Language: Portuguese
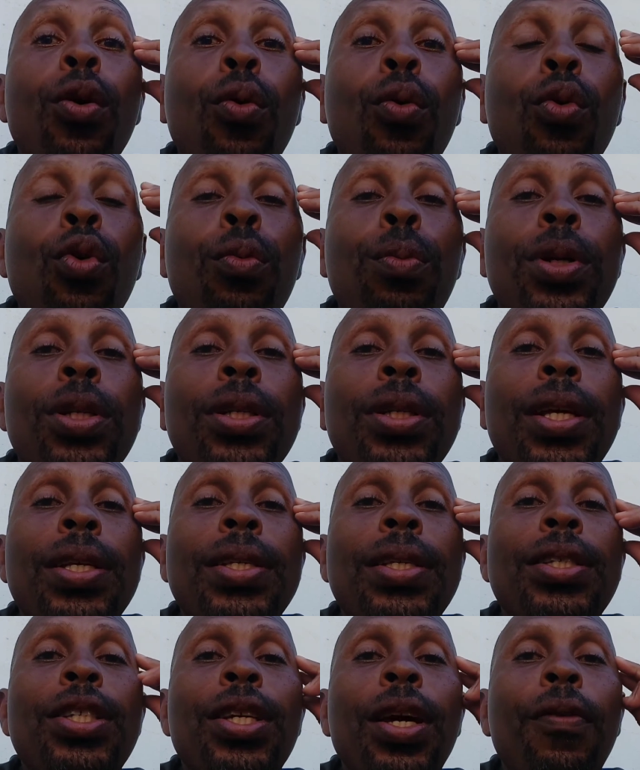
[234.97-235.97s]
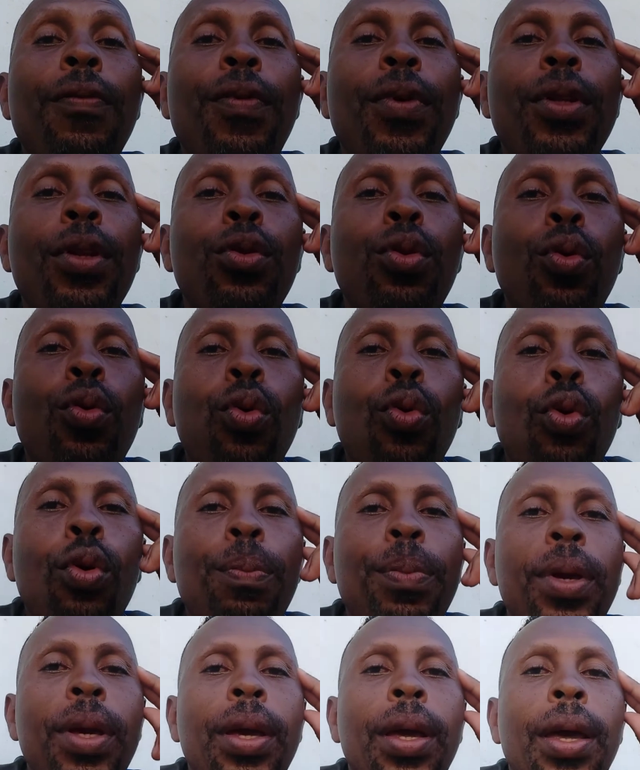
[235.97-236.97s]
clube, de decidir a vida do
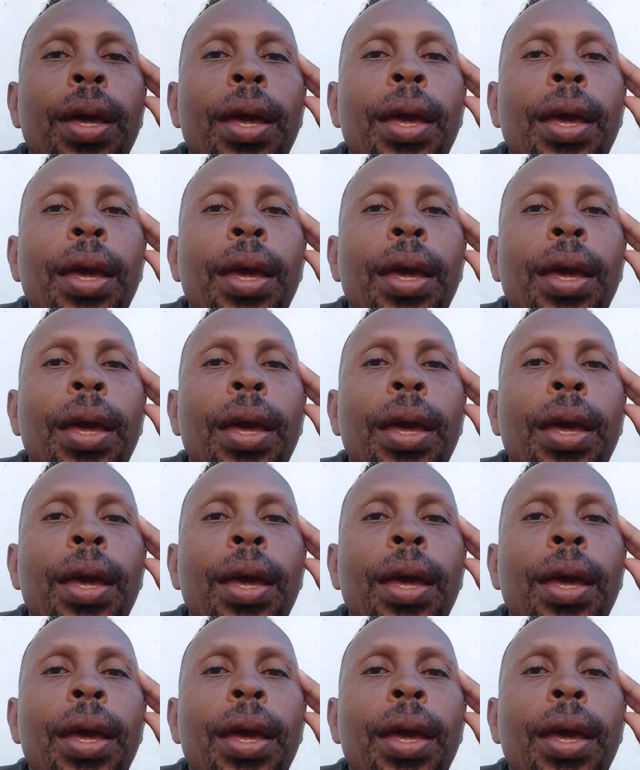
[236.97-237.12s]
clube